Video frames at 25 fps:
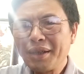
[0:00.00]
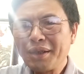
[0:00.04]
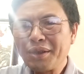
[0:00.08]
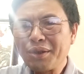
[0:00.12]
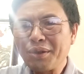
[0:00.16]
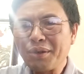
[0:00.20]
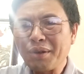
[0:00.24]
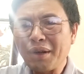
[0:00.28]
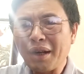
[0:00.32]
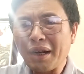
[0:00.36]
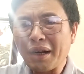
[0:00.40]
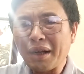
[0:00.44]

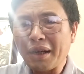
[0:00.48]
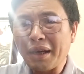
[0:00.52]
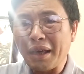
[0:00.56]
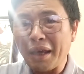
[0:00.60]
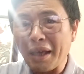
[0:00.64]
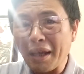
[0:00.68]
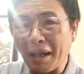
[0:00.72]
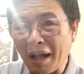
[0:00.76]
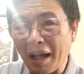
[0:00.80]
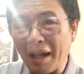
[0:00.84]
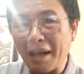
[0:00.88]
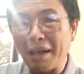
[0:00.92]
rồi là
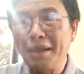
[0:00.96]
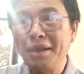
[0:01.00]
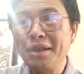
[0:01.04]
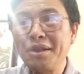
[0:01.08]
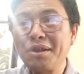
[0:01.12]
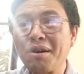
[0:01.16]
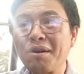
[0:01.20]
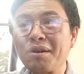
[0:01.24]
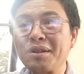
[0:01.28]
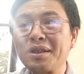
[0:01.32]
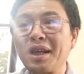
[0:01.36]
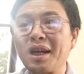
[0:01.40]
kể cả lý
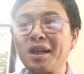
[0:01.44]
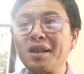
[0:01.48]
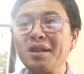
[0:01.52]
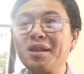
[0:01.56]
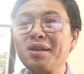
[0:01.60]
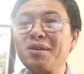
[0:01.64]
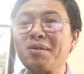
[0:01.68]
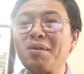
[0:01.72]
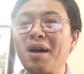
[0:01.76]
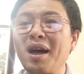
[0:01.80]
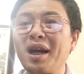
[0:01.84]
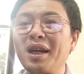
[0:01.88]
do ra
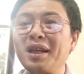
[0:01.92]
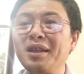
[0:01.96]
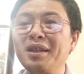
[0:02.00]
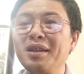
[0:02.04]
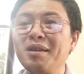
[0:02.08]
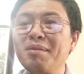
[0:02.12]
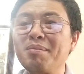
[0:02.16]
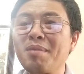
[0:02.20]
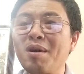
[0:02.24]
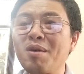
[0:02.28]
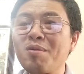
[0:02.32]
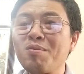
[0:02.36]
nước ngoài
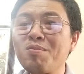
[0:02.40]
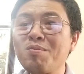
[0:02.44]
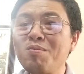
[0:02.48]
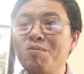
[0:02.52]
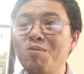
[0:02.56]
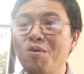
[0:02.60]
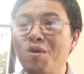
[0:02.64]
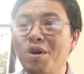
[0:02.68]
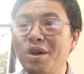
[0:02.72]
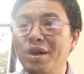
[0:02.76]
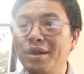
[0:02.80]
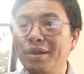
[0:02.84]
nữa
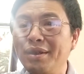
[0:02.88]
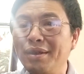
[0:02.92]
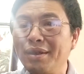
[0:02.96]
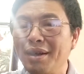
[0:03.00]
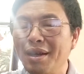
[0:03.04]
mong muốn